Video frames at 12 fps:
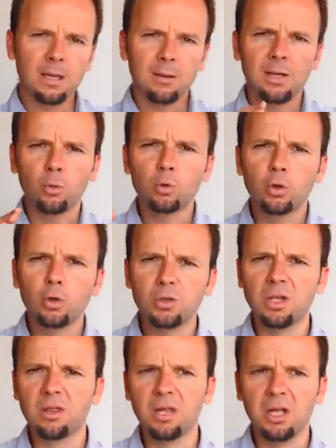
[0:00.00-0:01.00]
Y el curso nos
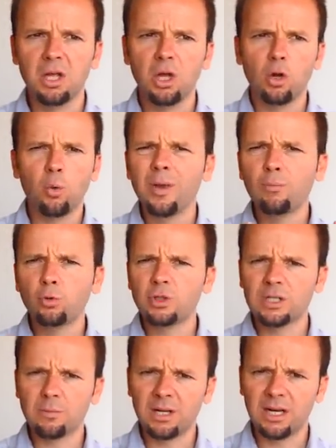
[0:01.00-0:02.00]
dice, no hay
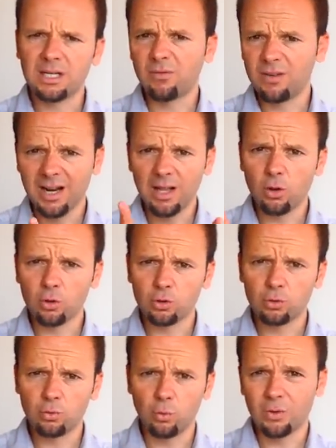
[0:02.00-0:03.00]
muchas maneras, al final hay
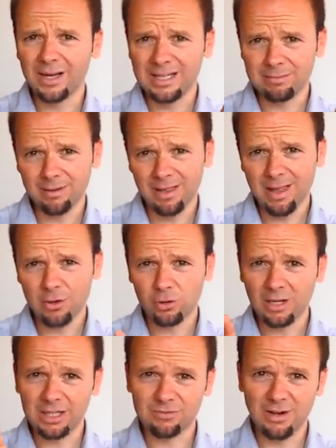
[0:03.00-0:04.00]
dos, una que es verdad y
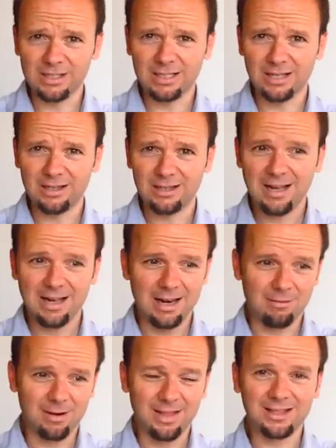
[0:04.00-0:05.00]
otra que es falsa.
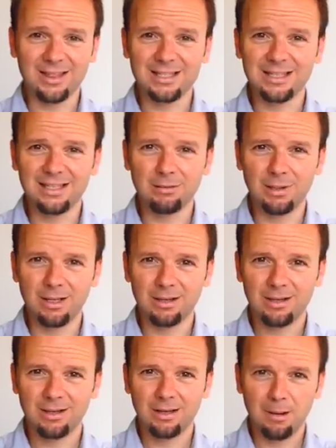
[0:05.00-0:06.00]
La verdad te hace sentir bien,
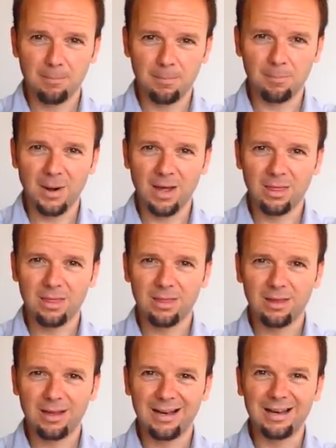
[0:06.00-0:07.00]
en paz,
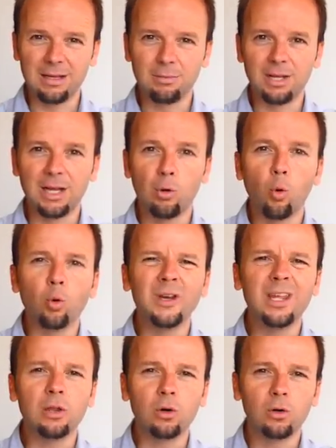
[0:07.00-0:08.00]
libre,
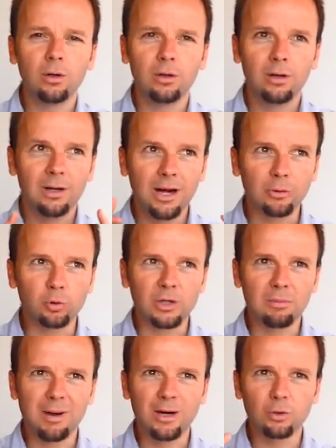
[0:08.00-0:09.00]
unido a tus
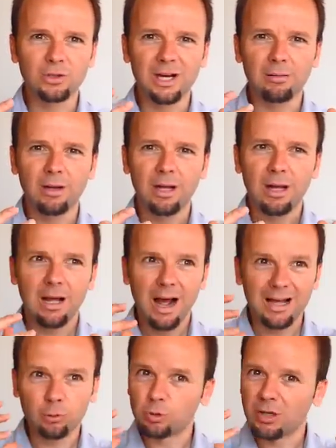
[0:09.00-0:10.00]
hermanos y
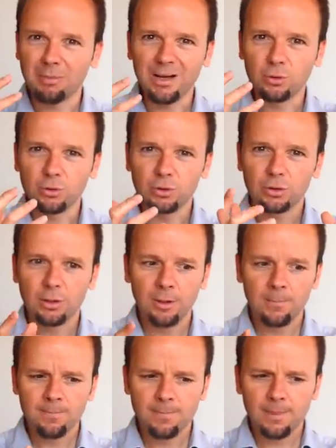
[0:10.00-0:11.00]
a tus hermanos.
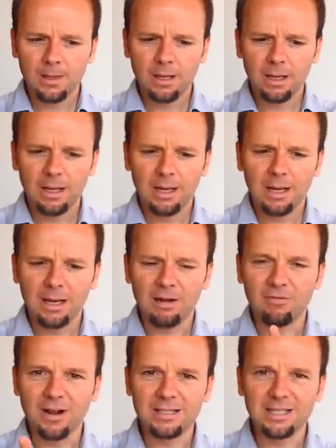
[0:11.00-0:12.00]
La
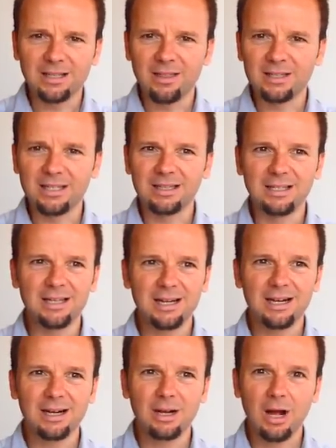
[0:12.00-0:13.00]
falsa te hace sentir
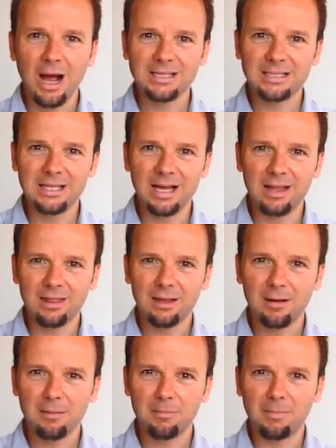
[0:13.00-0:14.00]
ansiedad,
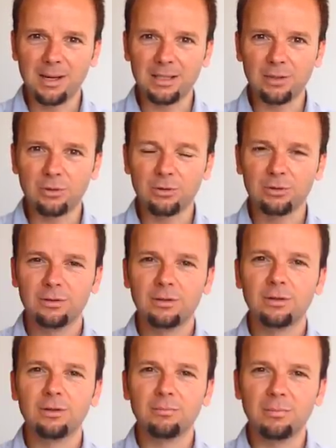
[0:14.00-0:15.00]
pánico,
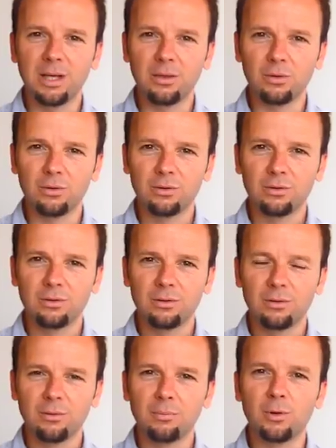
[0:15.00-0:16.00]
miedo,
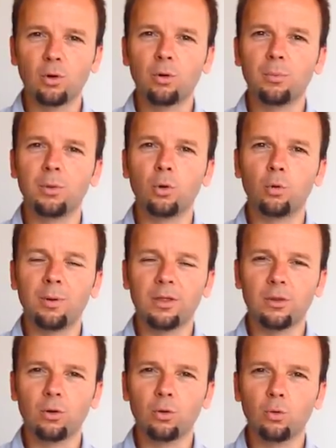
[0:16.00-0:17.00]

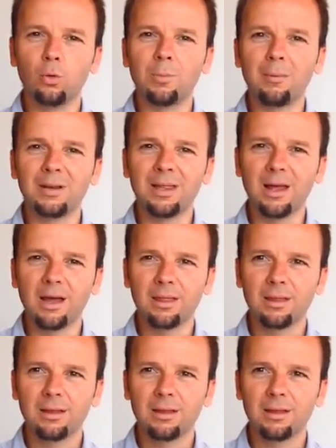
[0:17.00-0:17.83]
preocupación, culpabilidad.